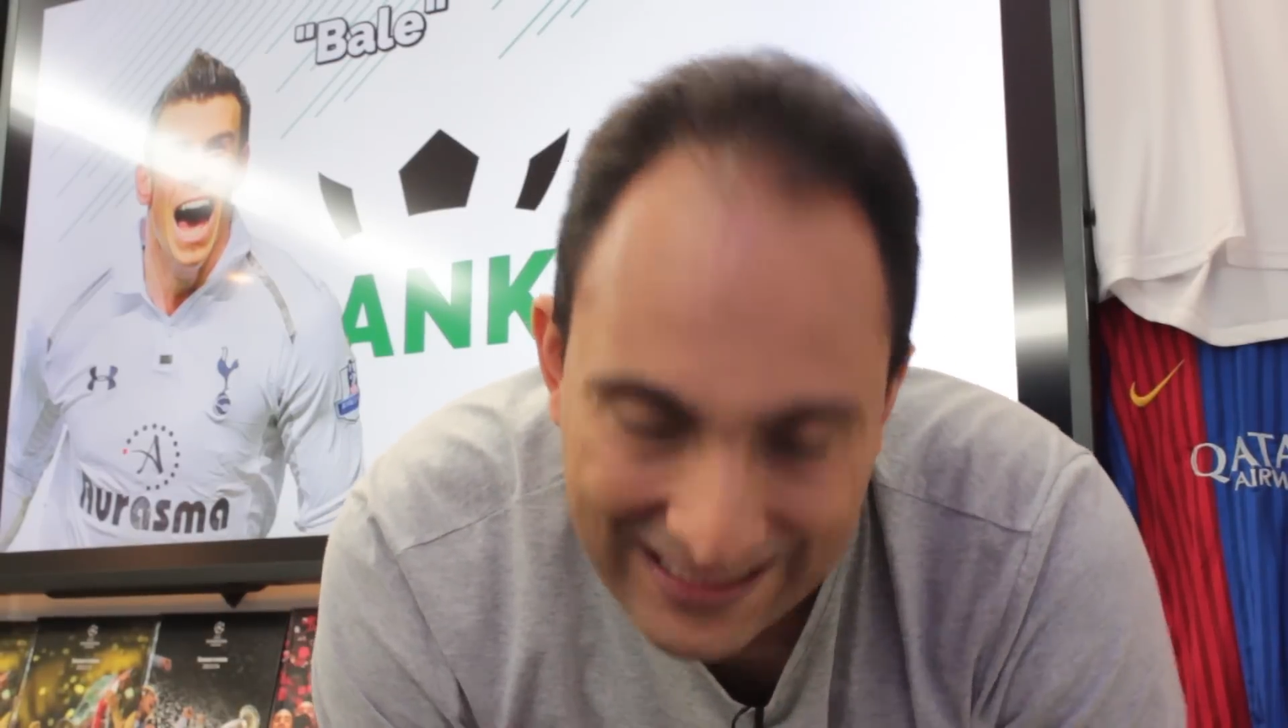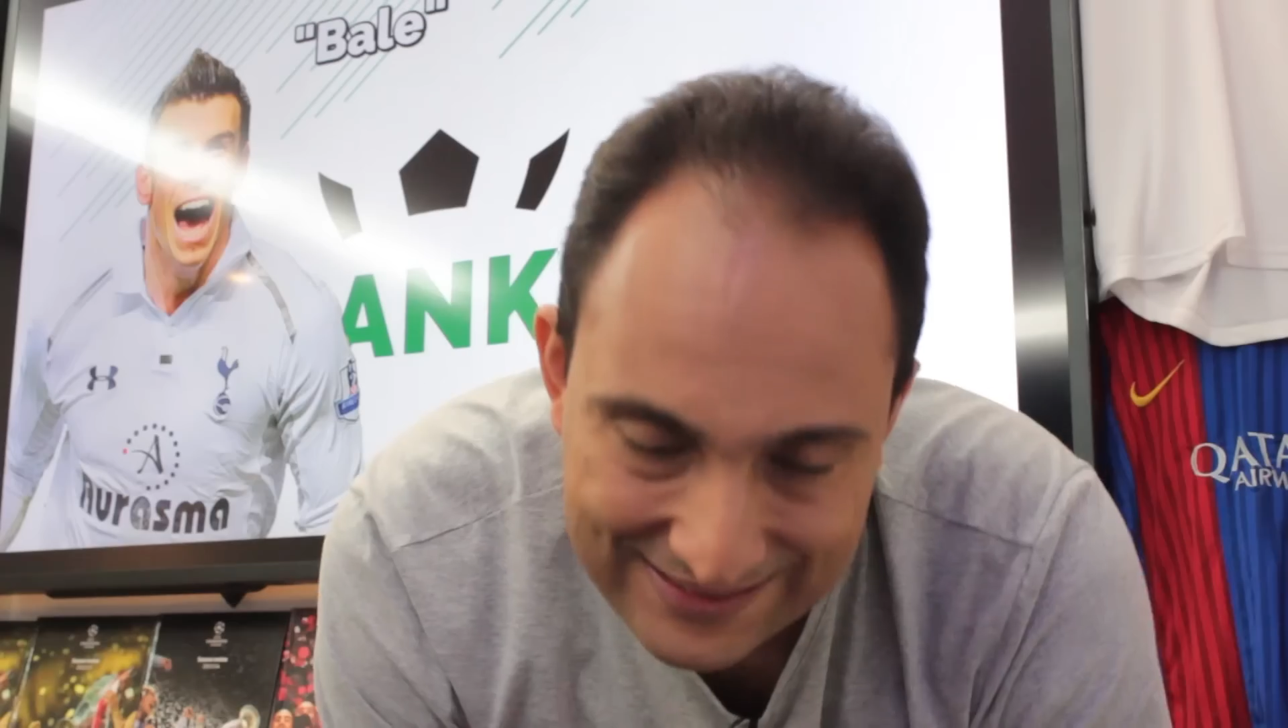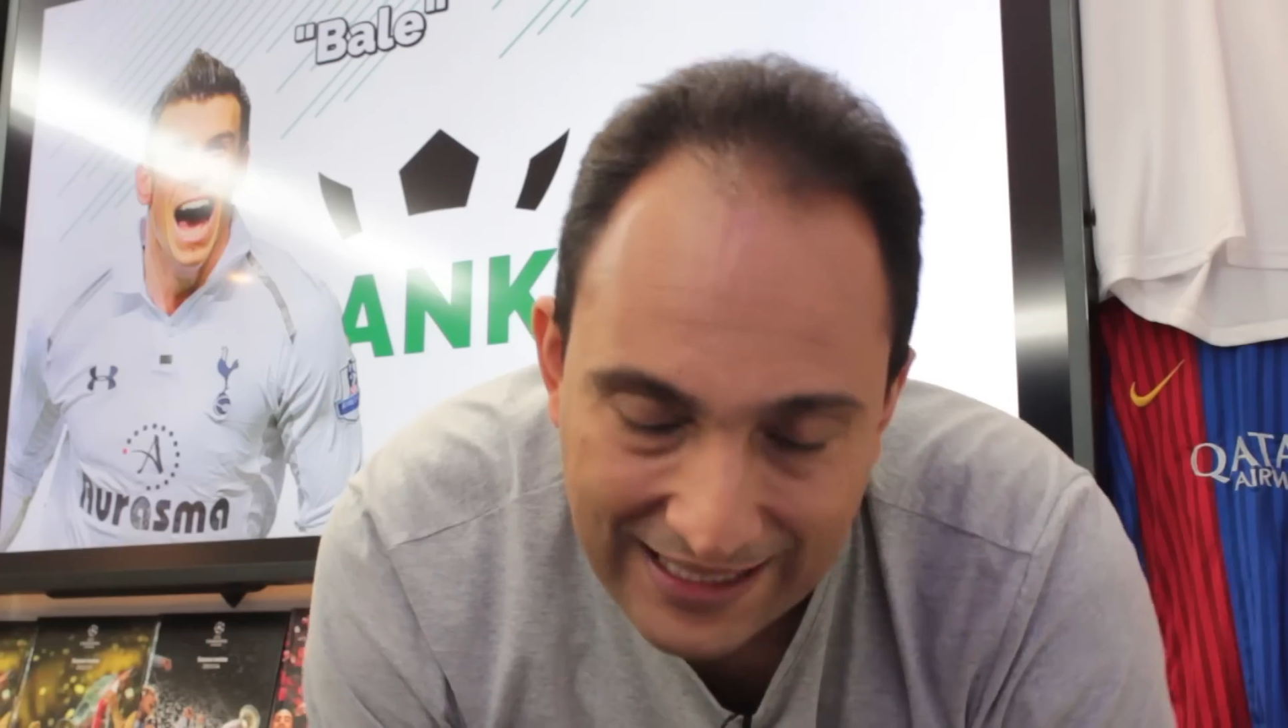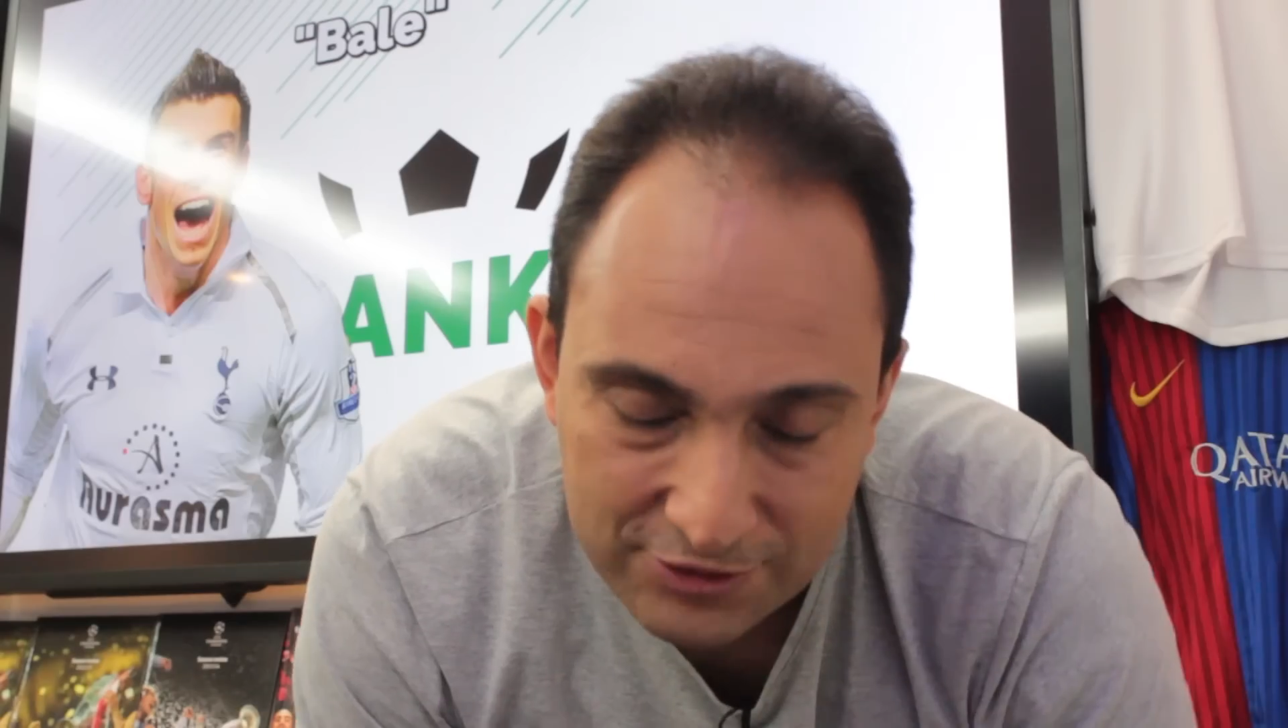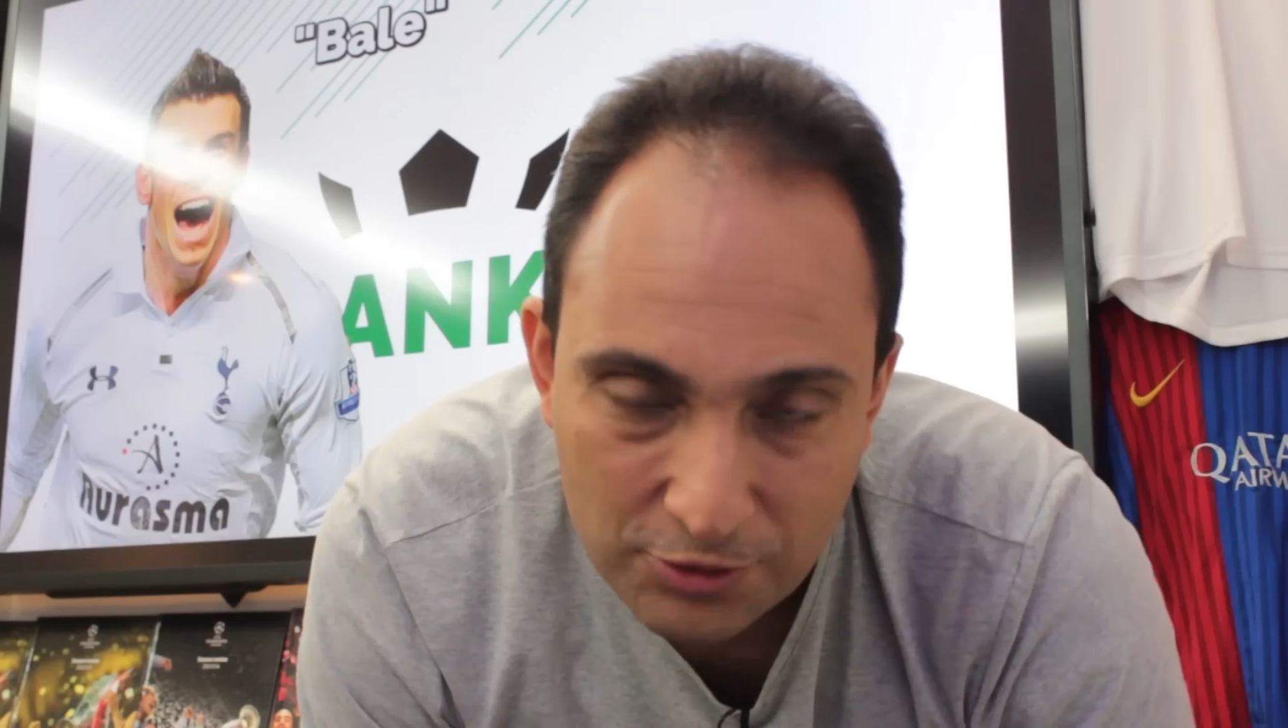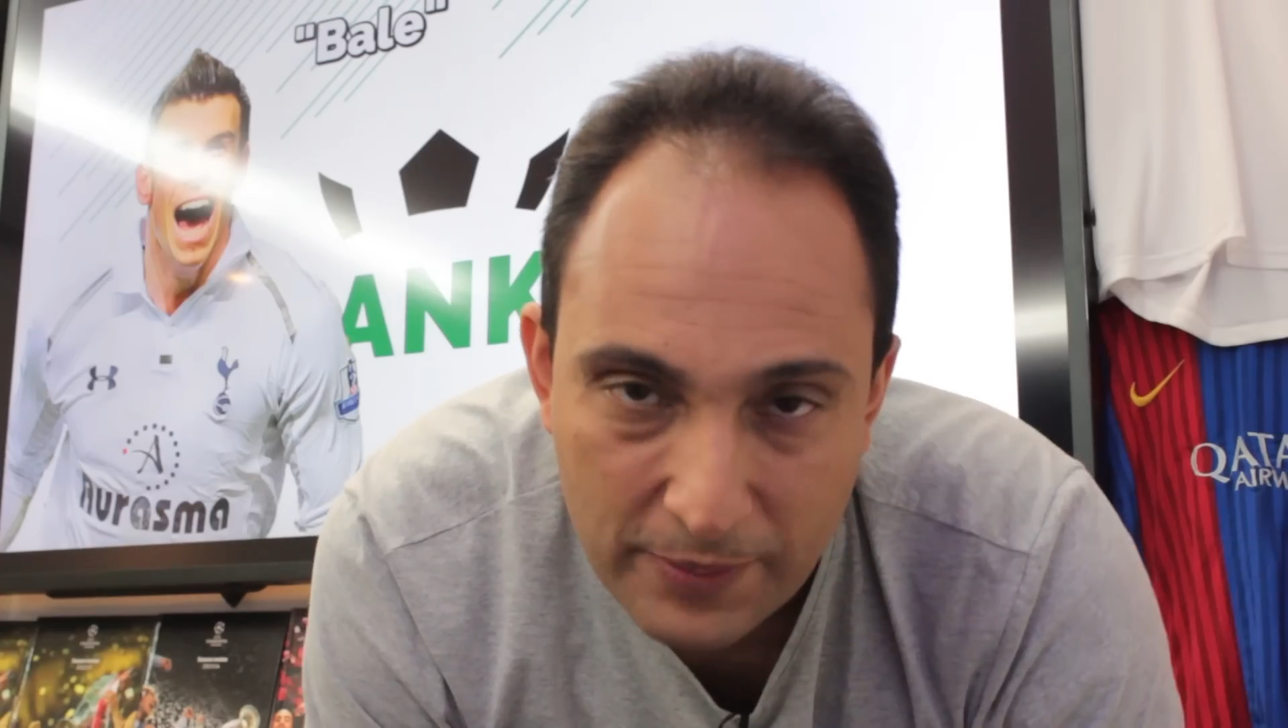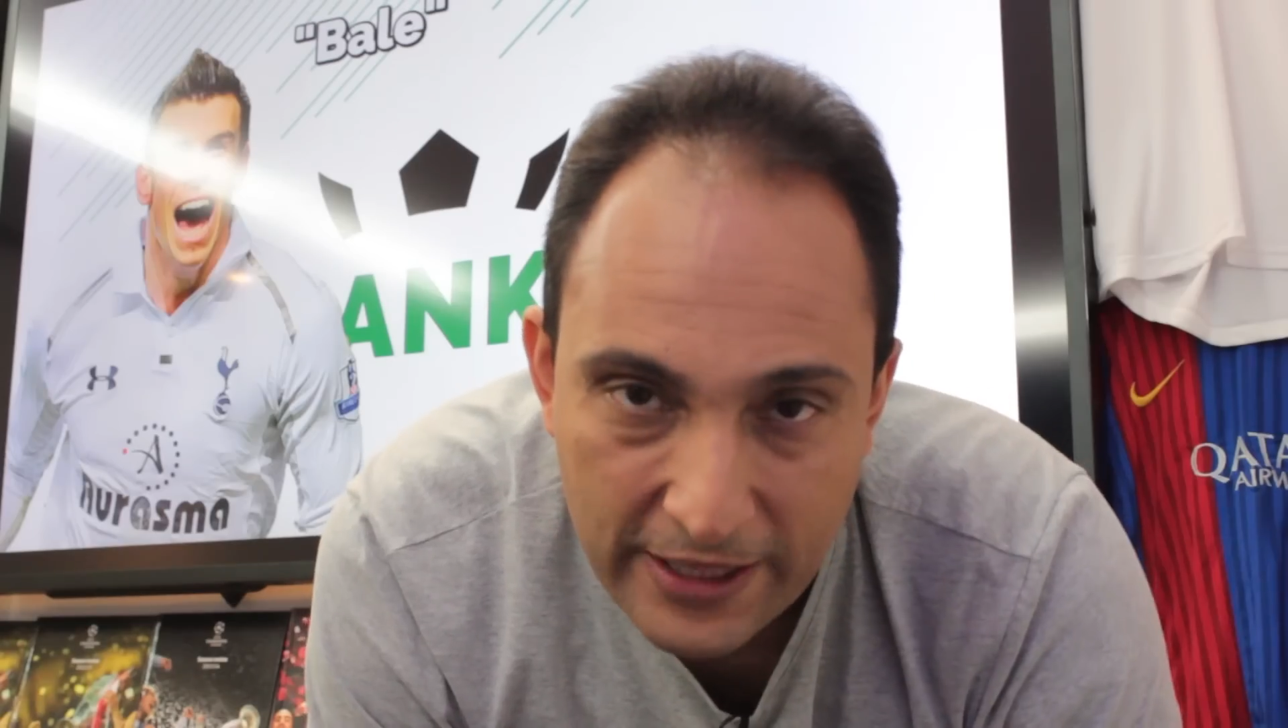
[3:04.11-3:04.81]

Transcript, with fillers: atrás do